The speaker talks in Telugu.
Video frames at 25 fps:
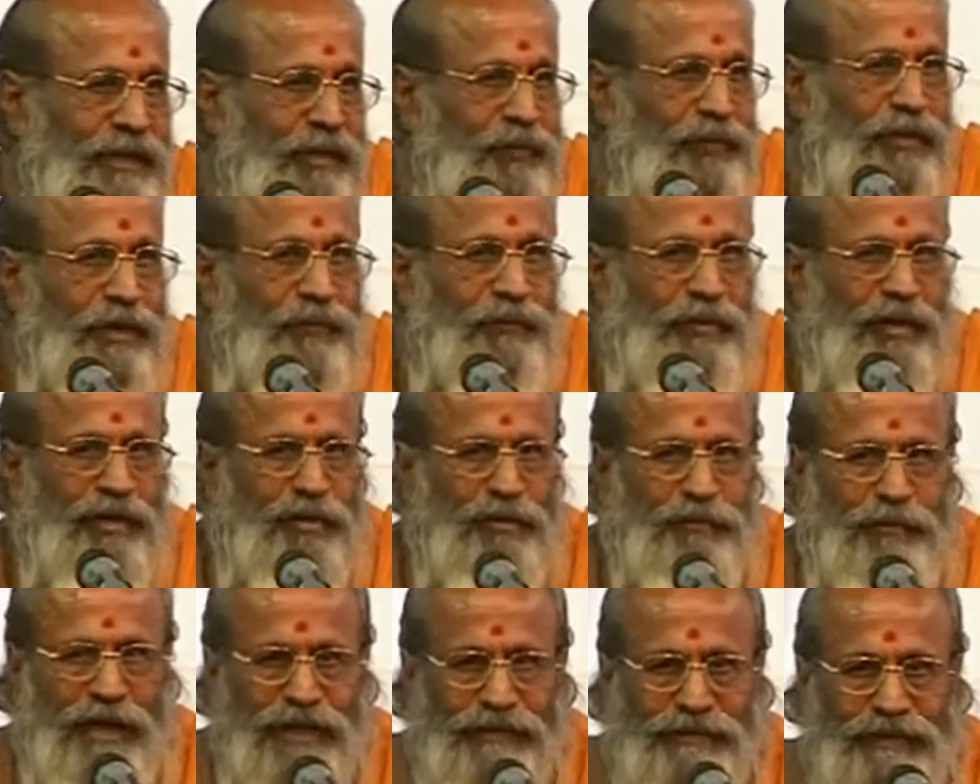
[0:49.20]

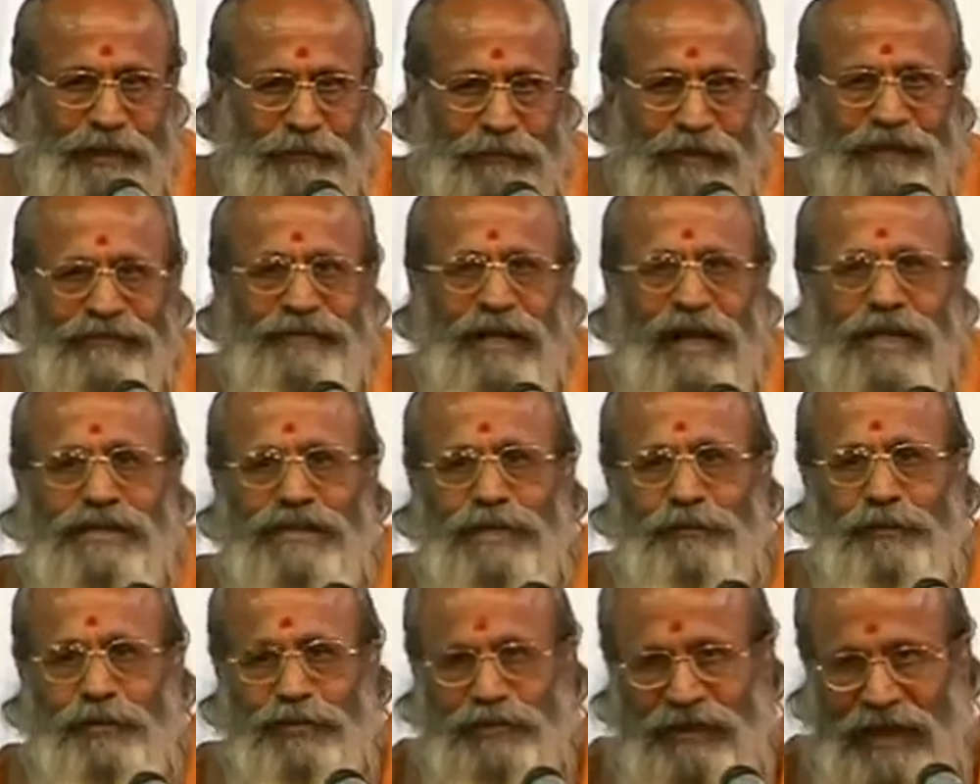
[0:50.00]
సగుణమునకు మాత్రమే
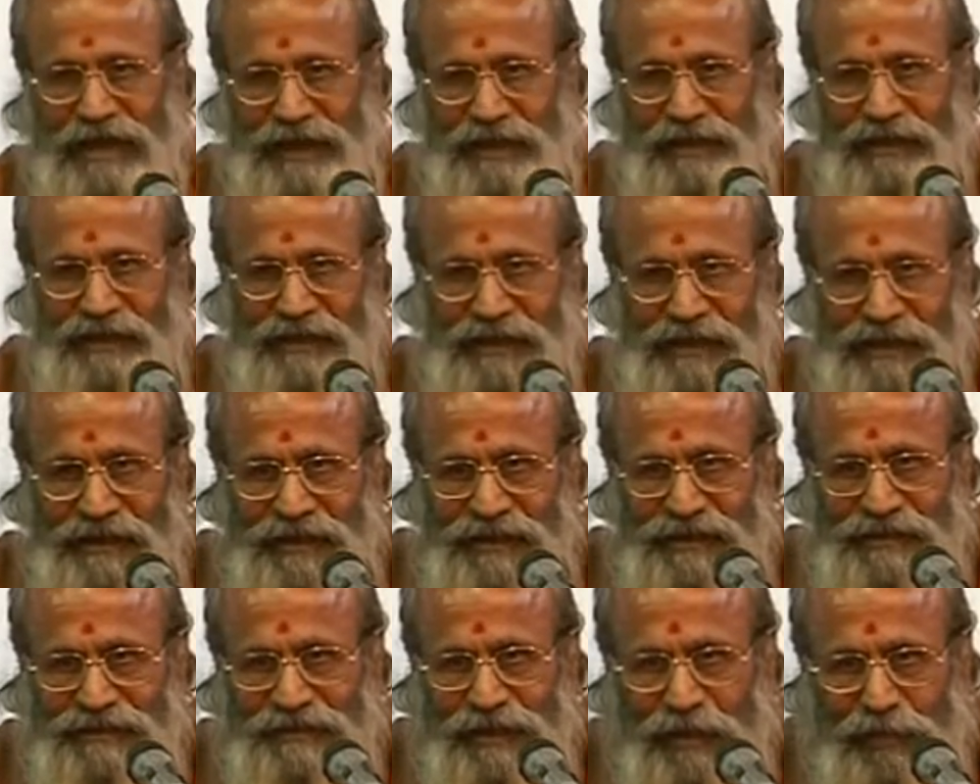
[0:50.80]
సాధ్యమవుతాయి
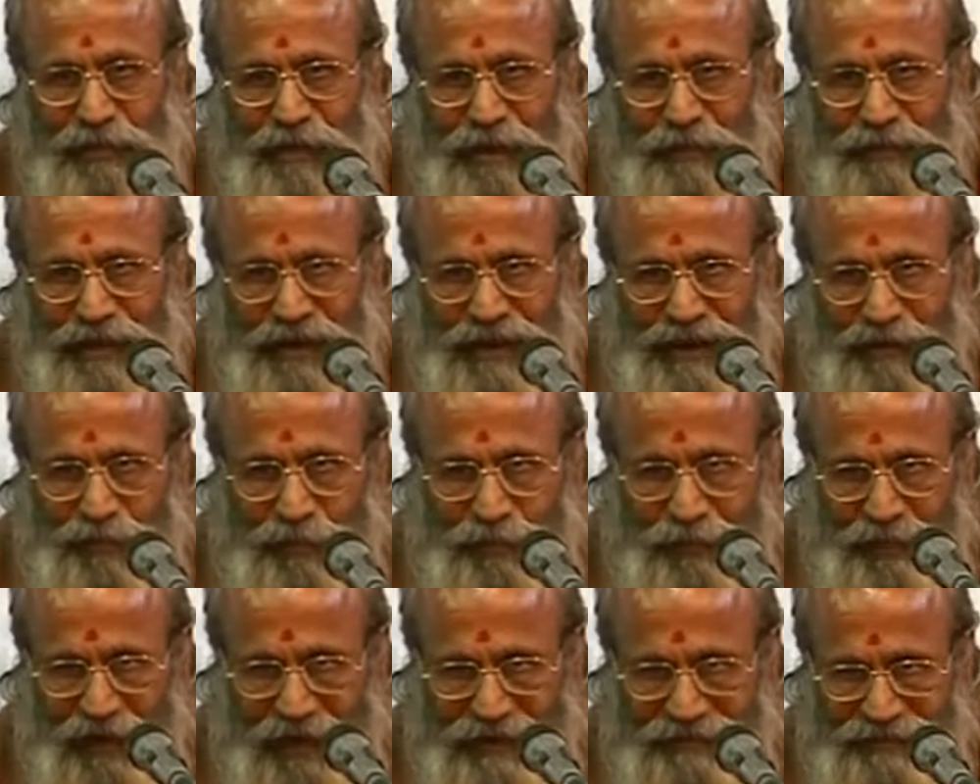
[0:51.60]
సగుణమైన
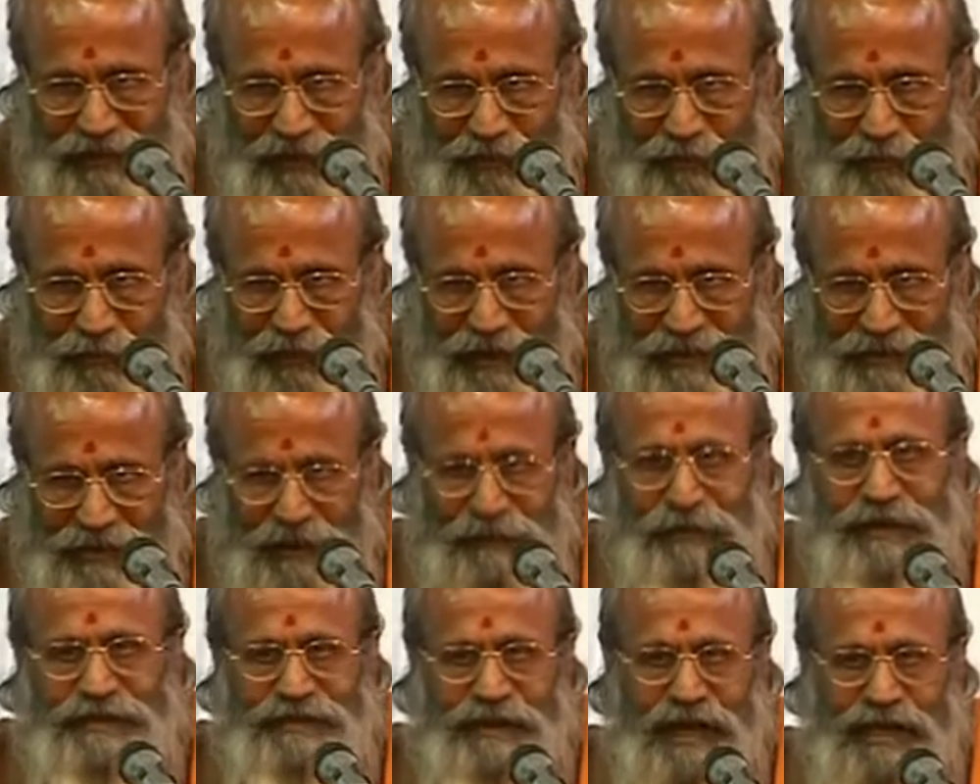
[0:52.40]
ఉపాసనకు
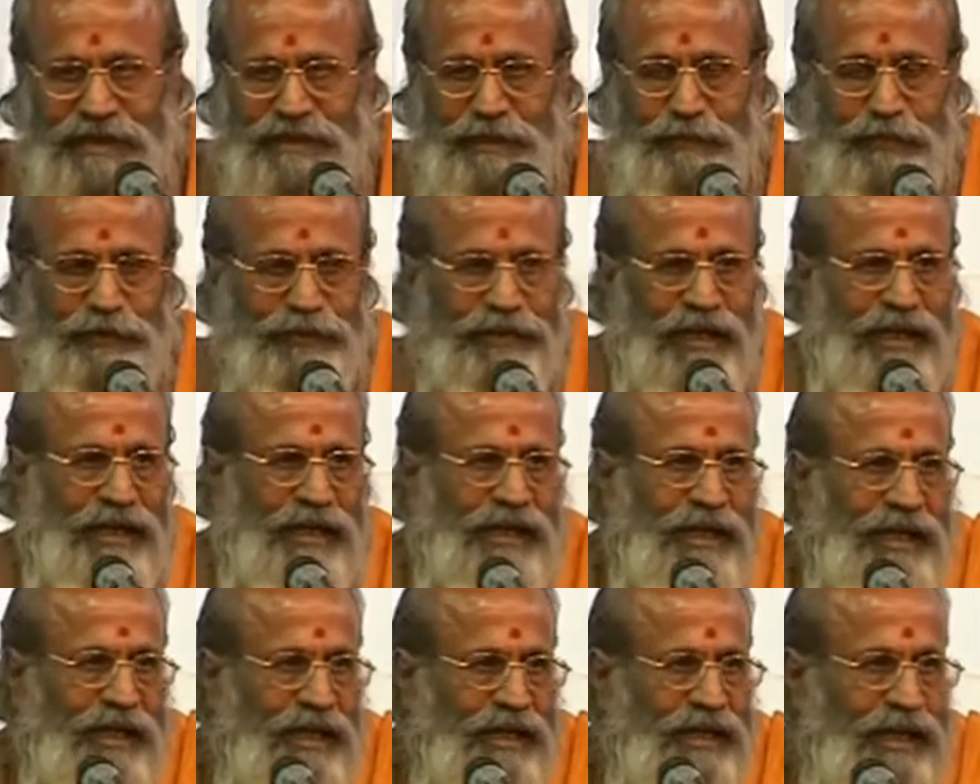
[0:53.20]
మాత్రమే సాధ్యమవుతాయి
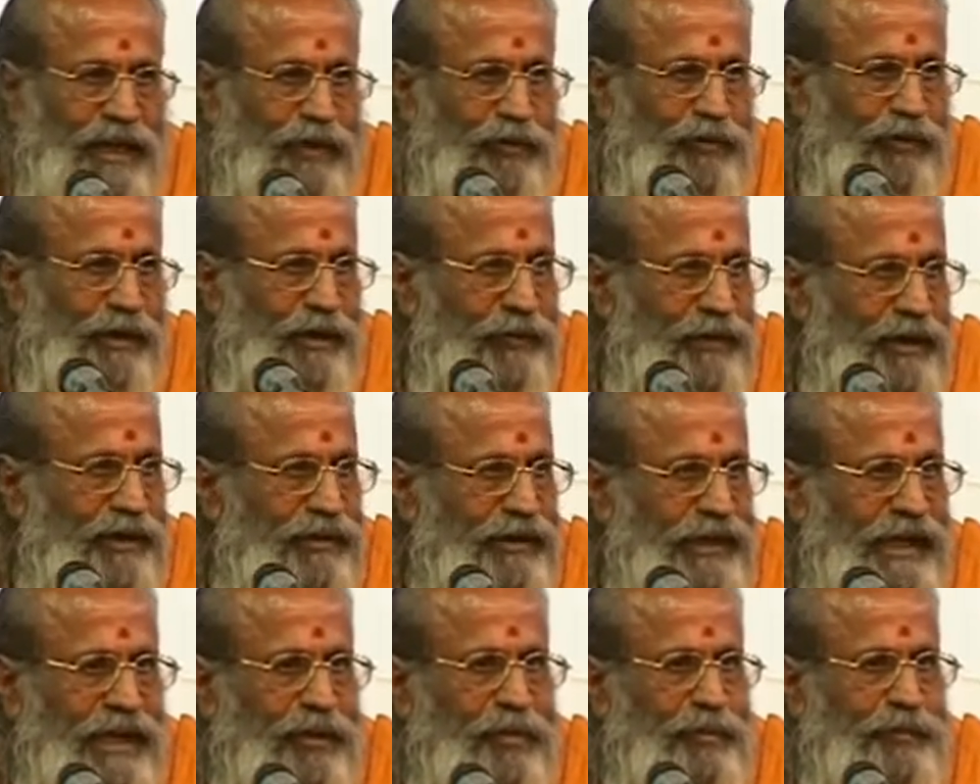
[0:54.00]

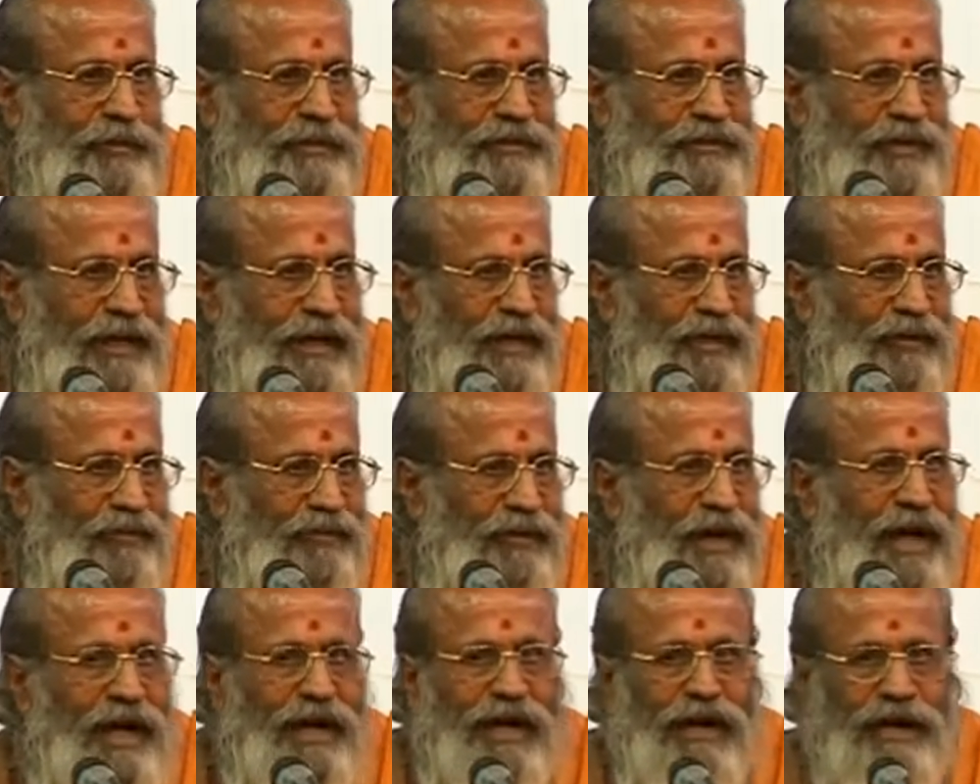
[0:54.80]
నిర్గుణమునకు ఏ ఉపచారం
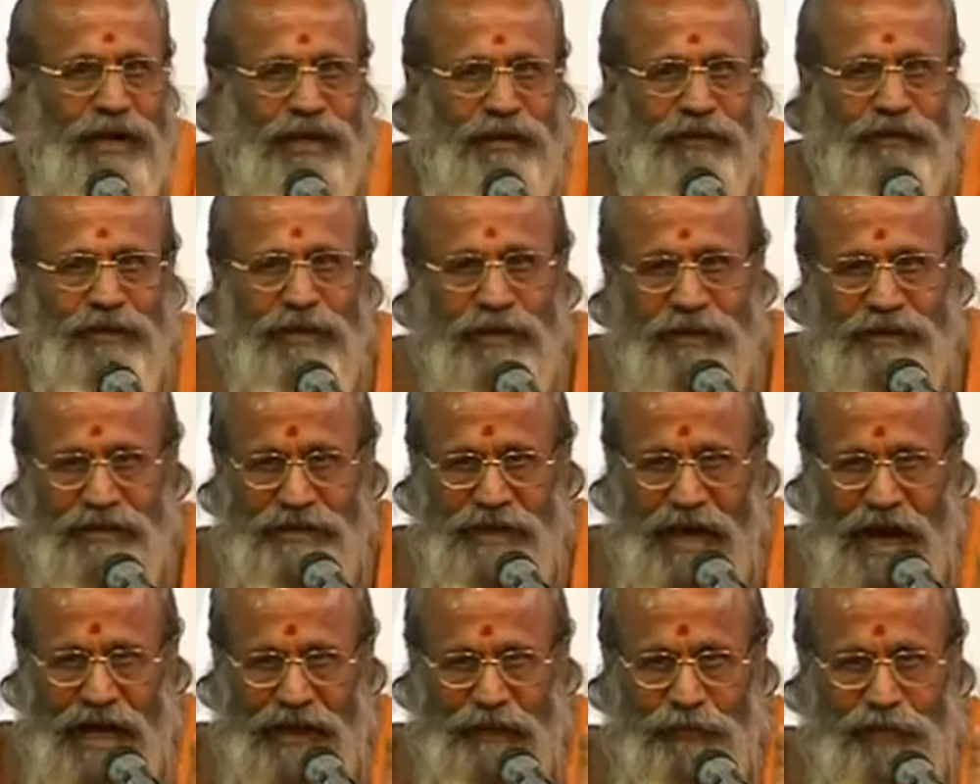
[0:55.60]
కూడా అక్కర్లేదు
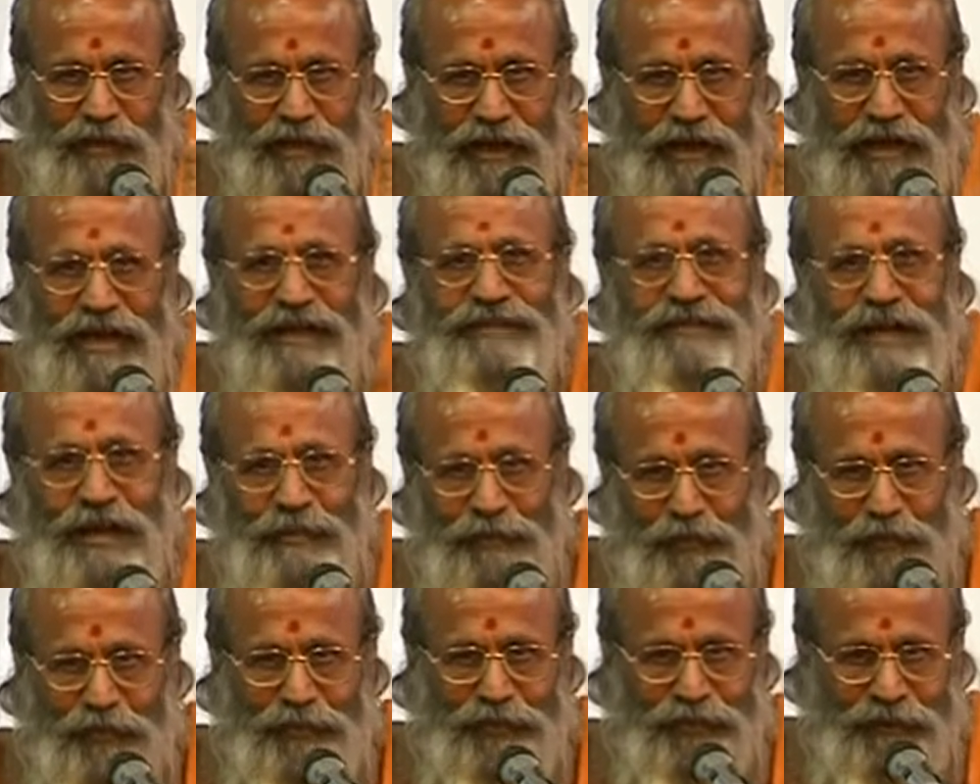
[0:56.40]
ధ్యానం ఒక్కటే
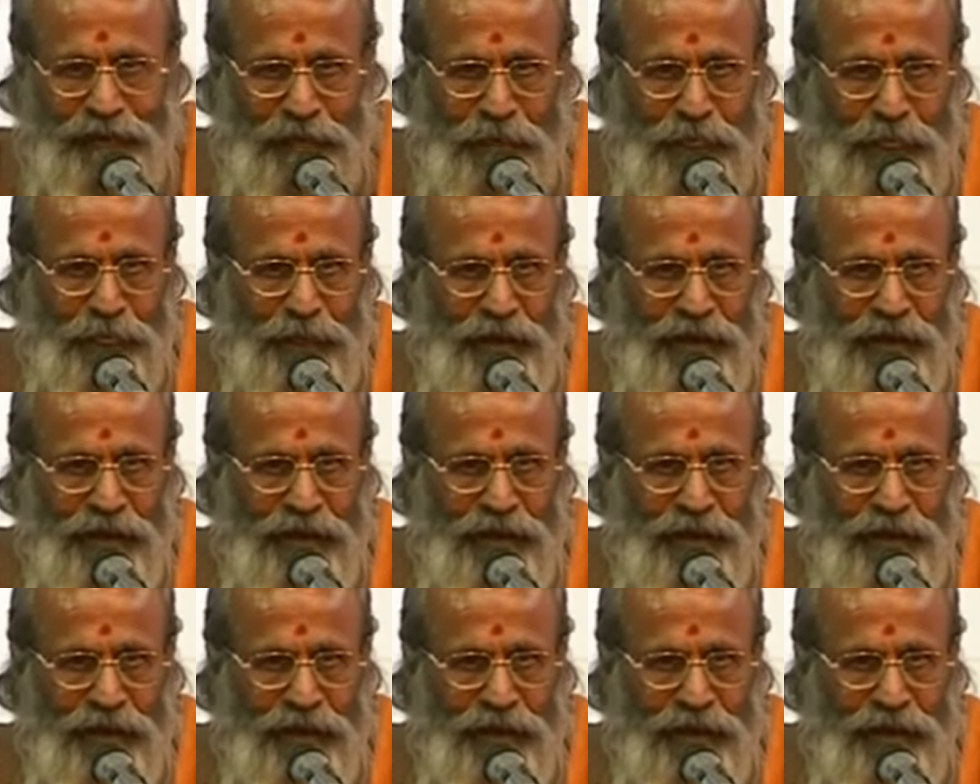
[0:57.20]
సరిపోతుంది